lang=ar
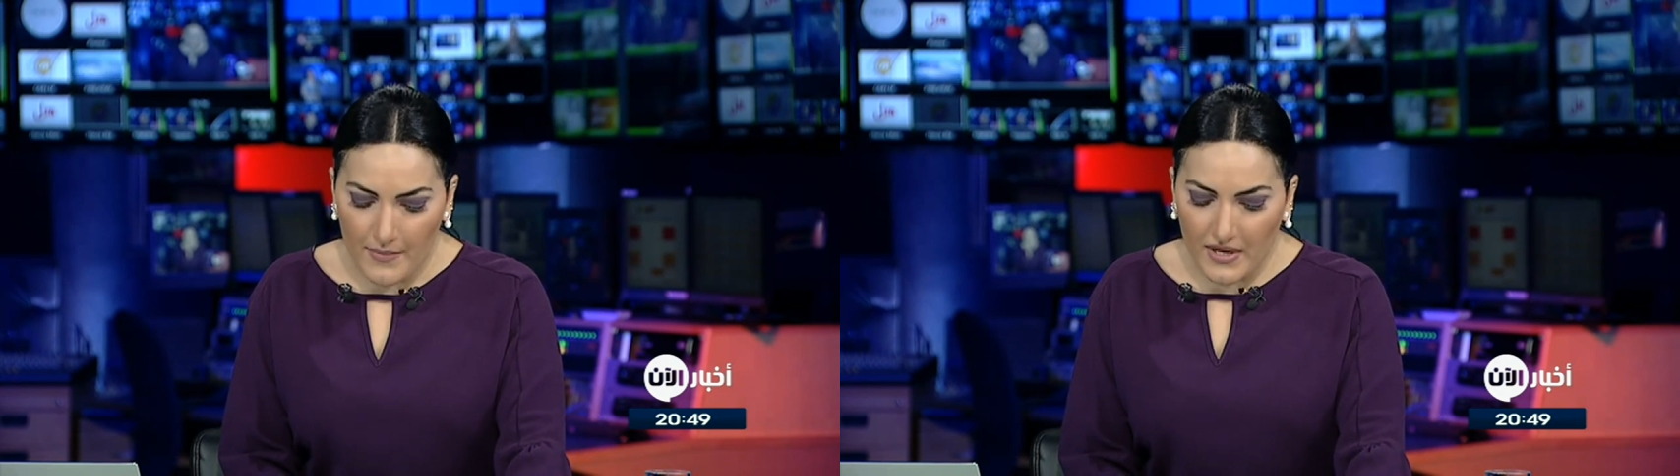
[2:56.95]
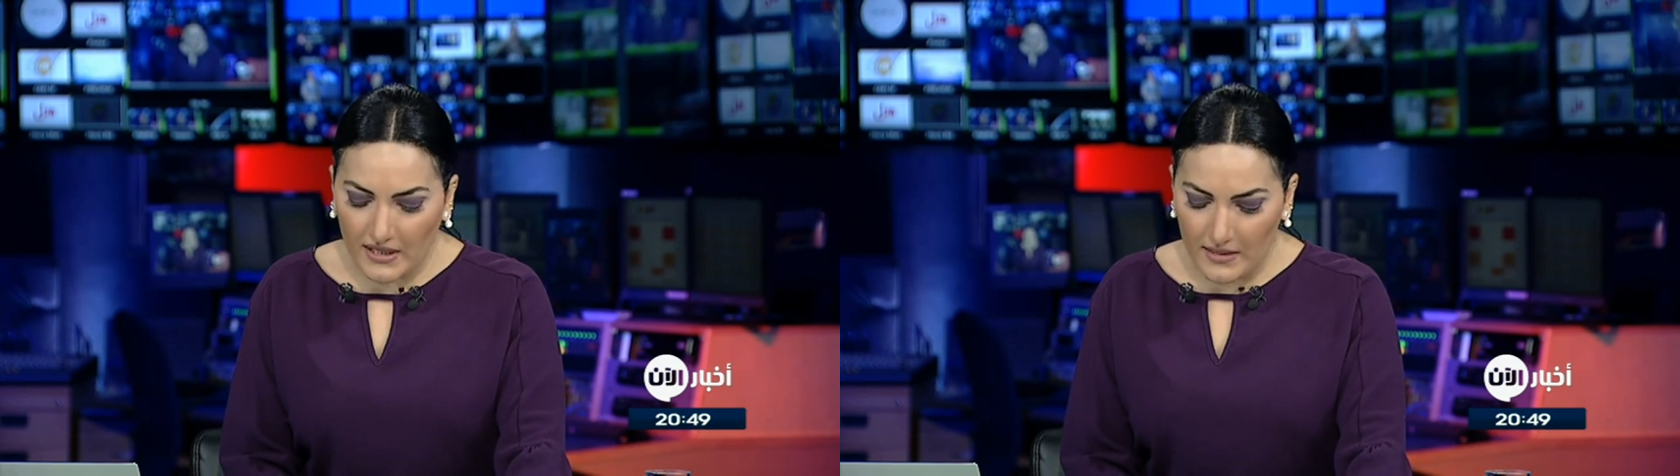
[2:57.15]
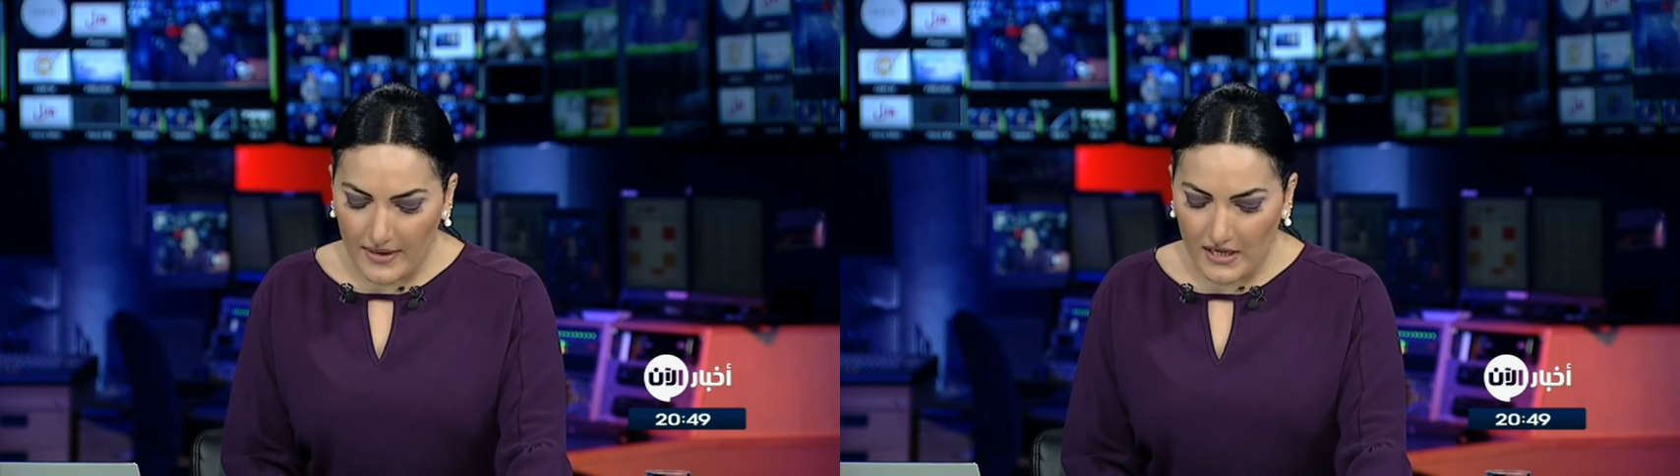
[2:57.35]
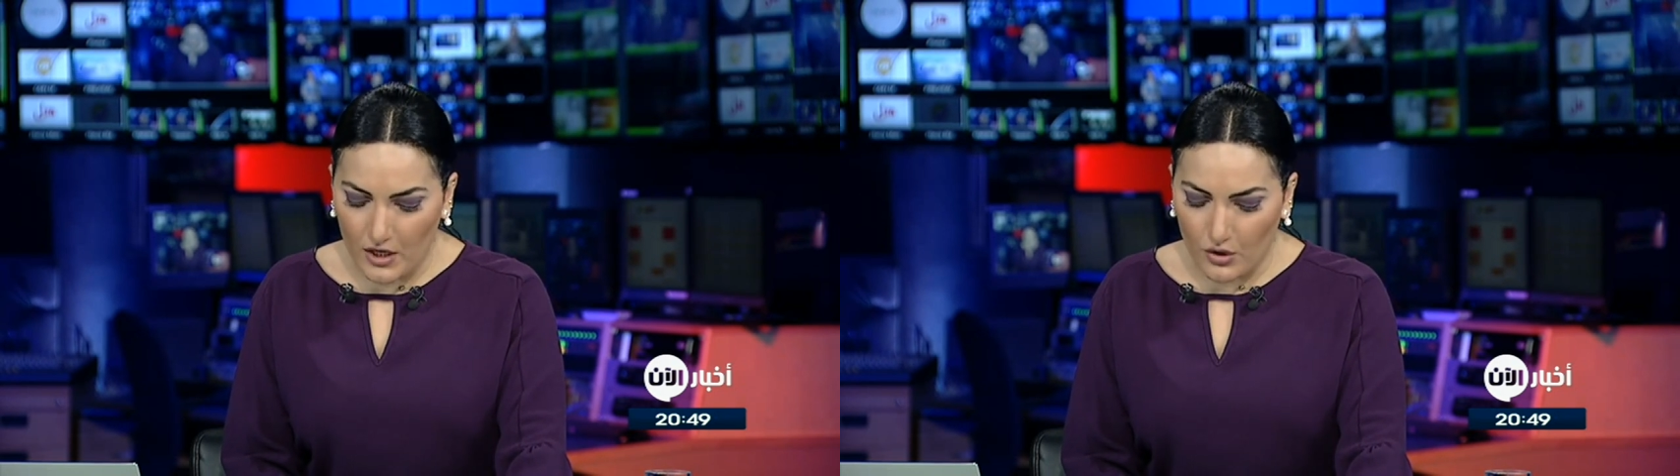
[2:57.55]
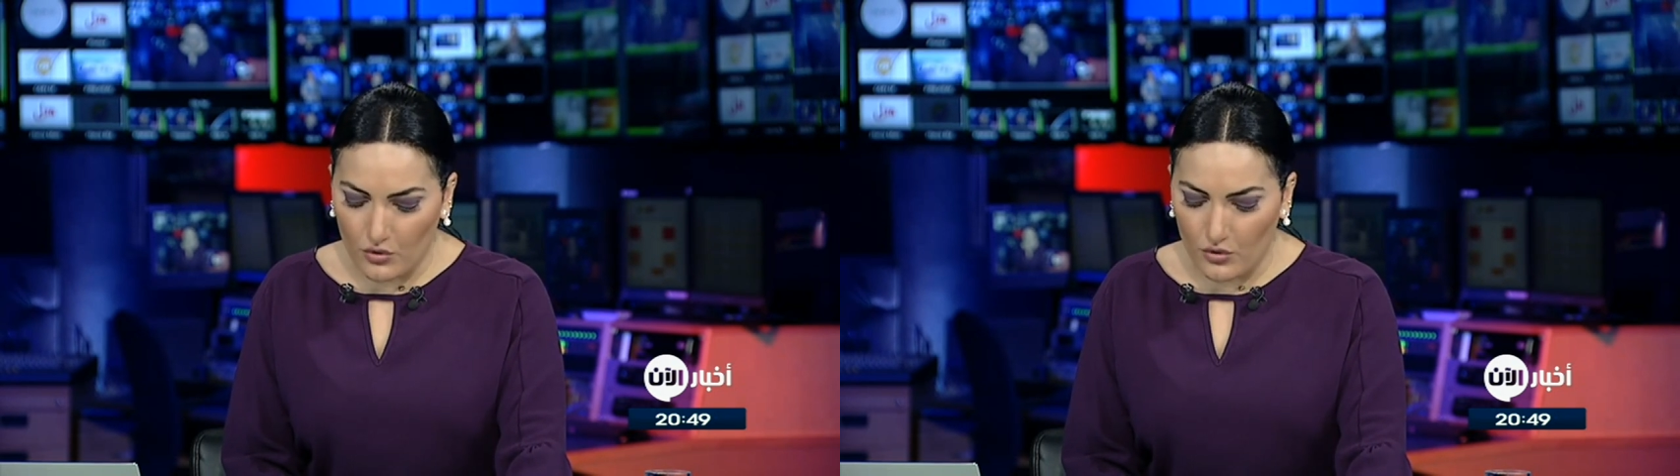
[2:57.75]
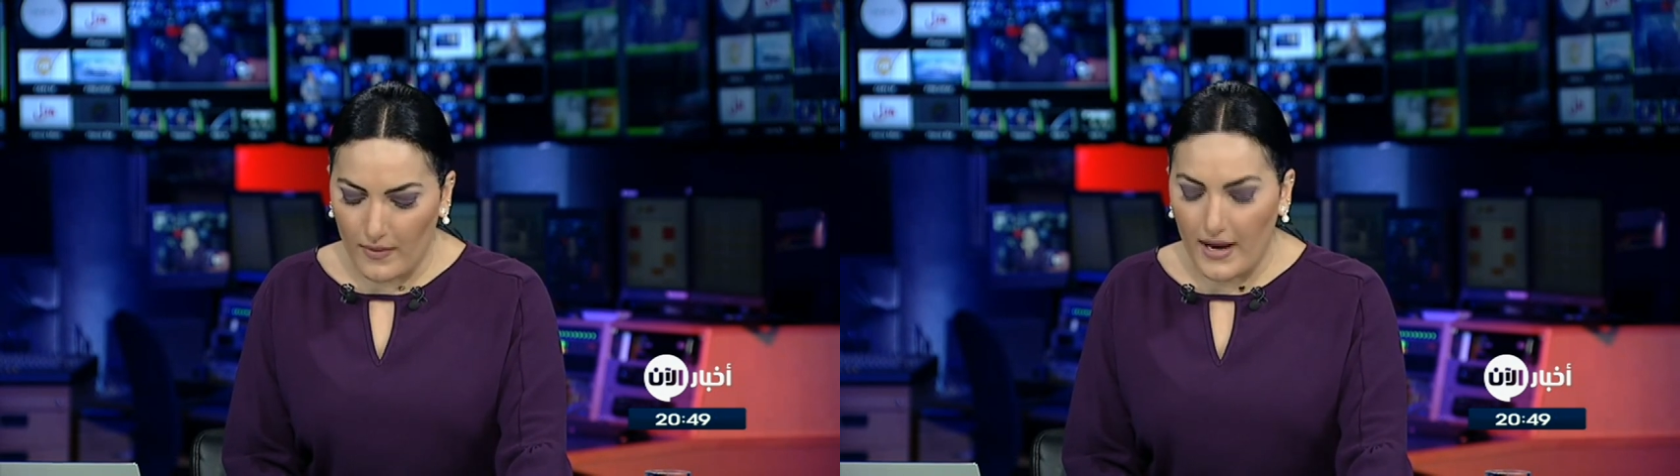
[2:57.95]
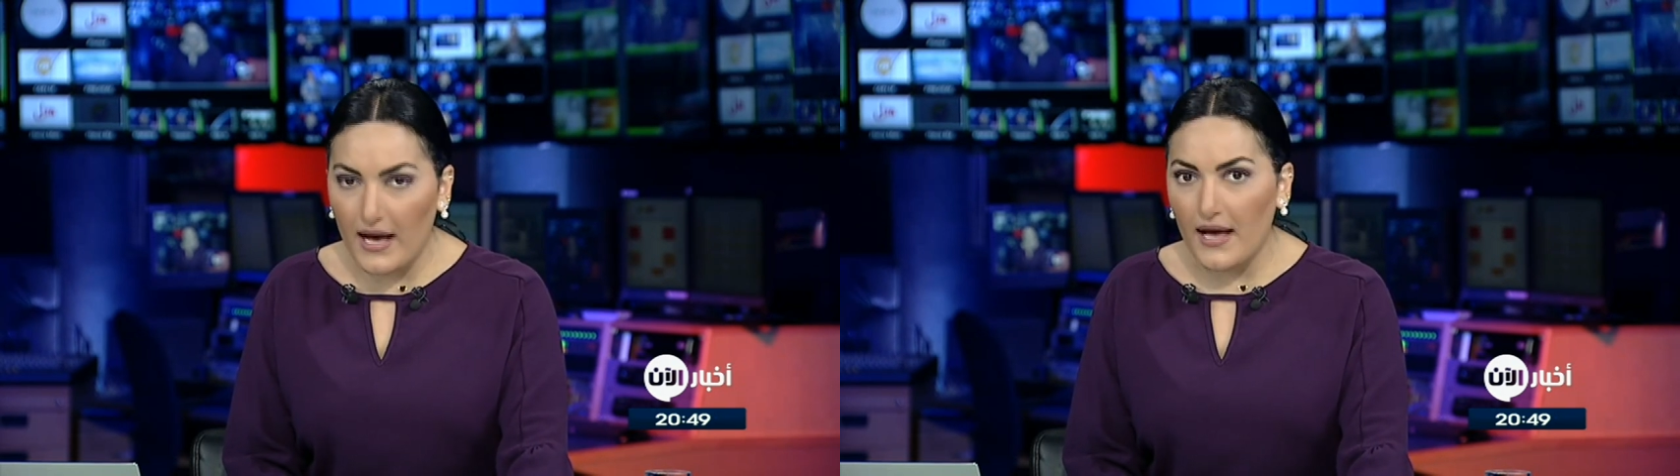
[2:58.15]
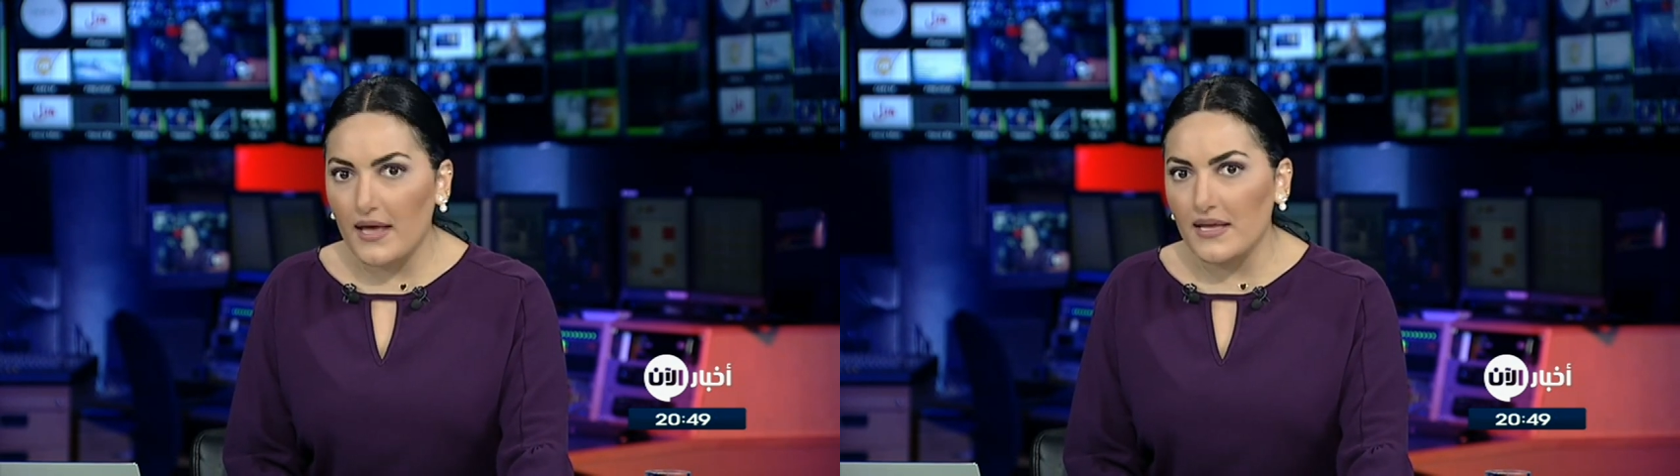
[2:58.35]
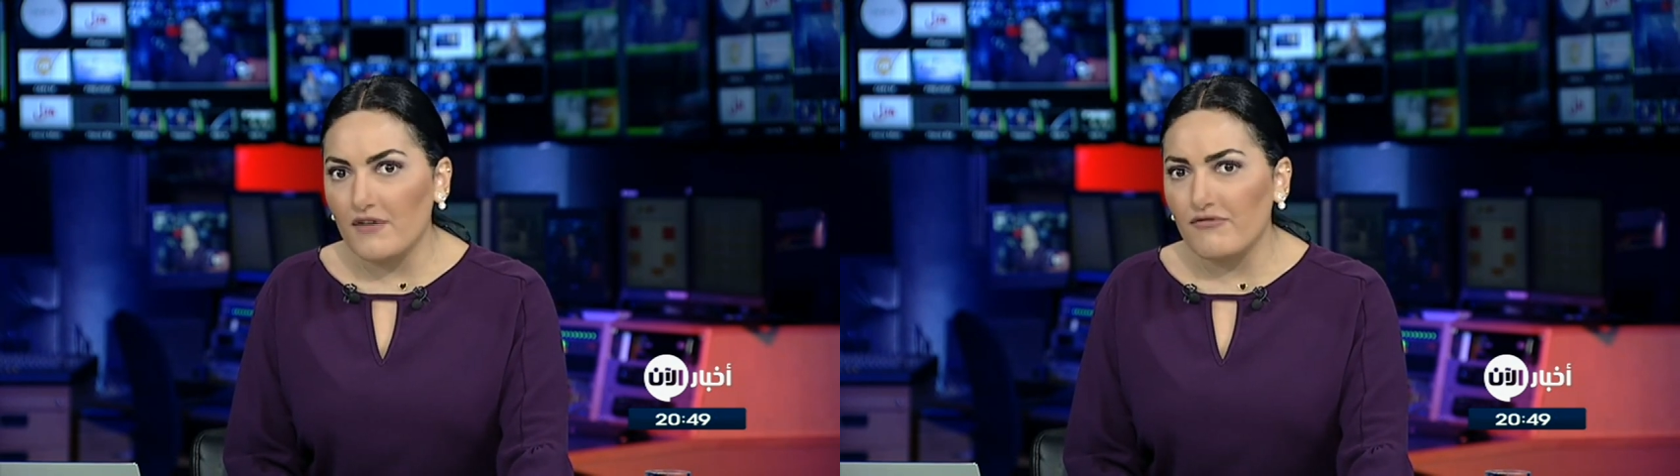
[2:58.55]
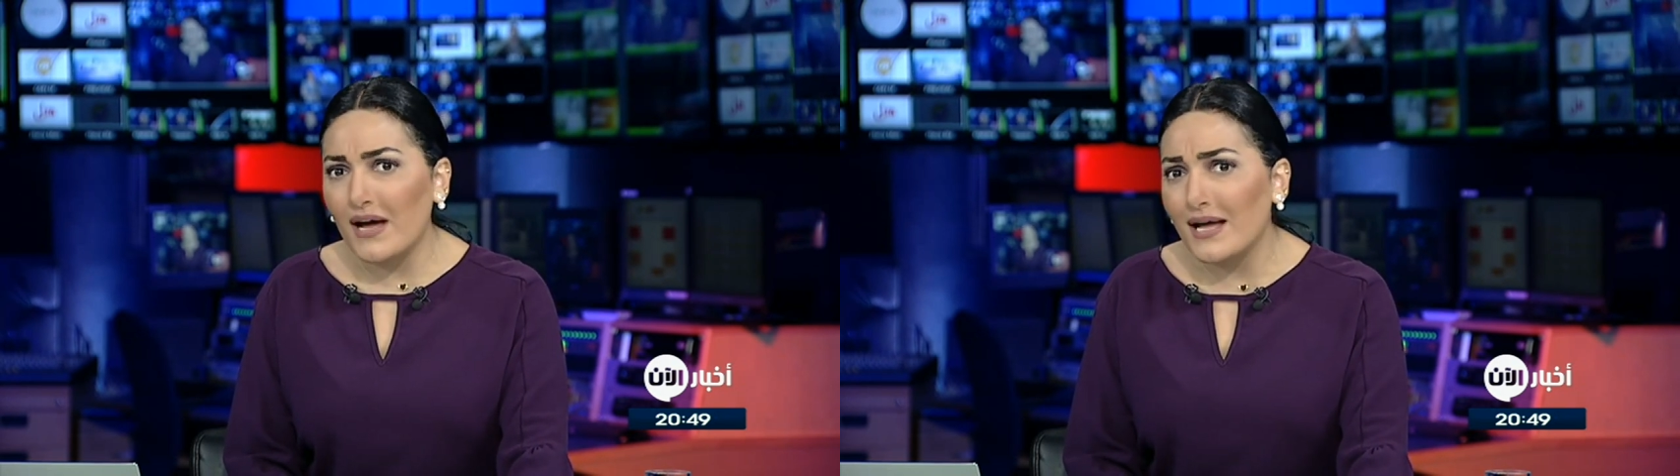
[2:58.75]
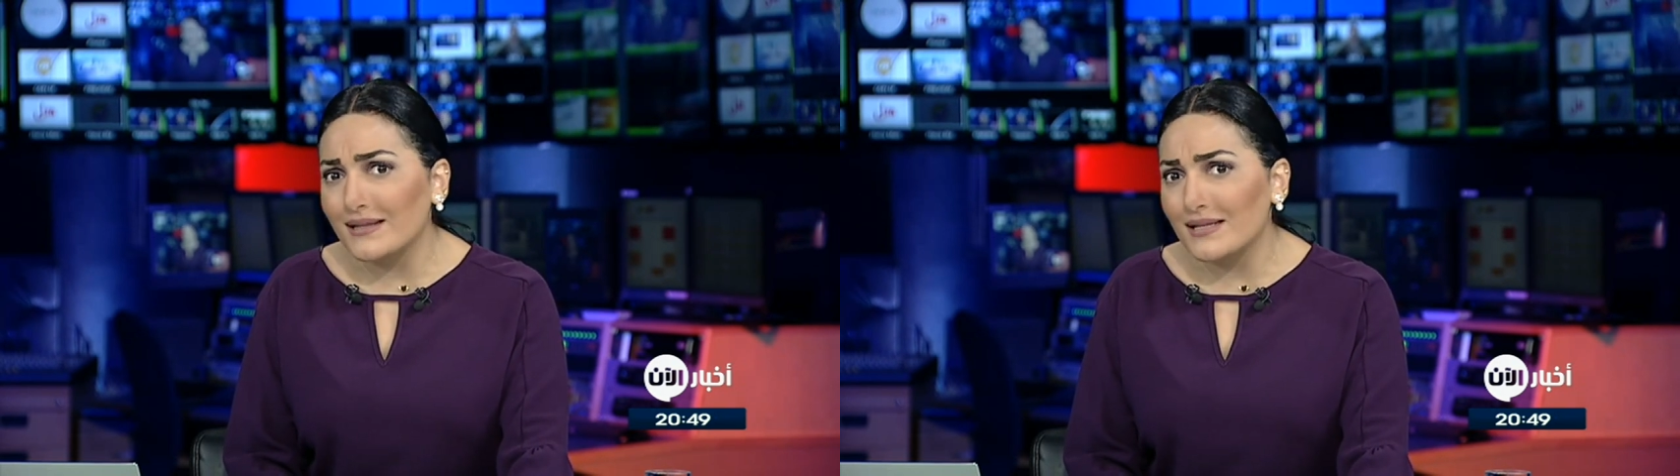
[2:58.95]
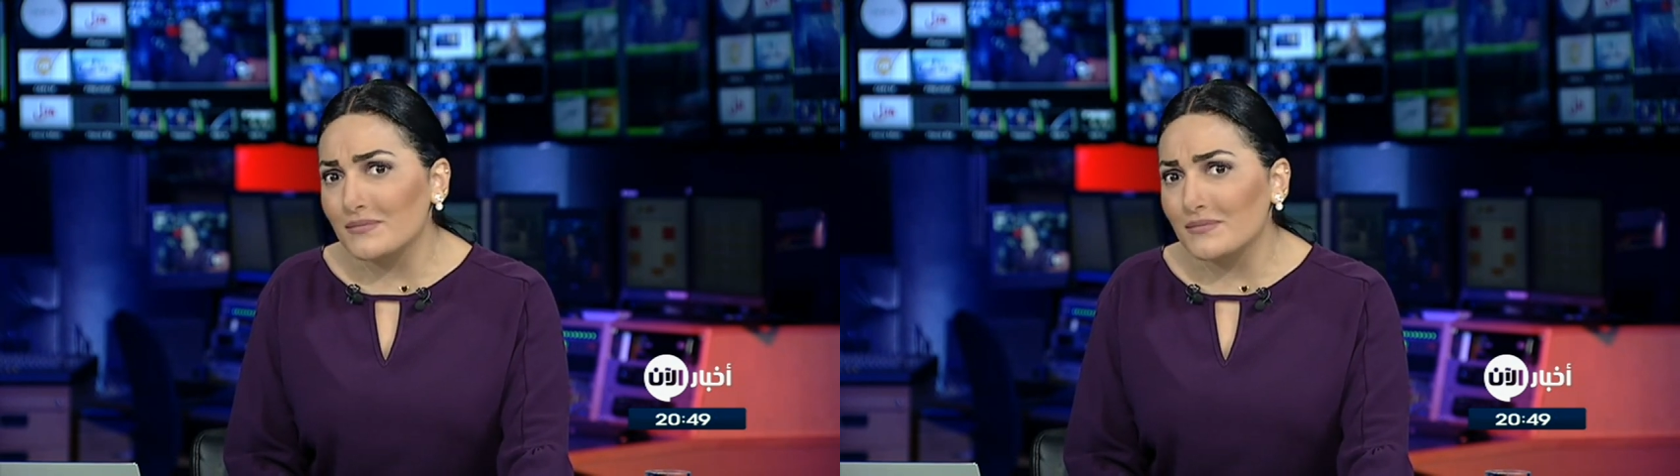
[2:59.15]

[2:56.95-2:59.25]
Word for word: من قبل الحكومه هي فقط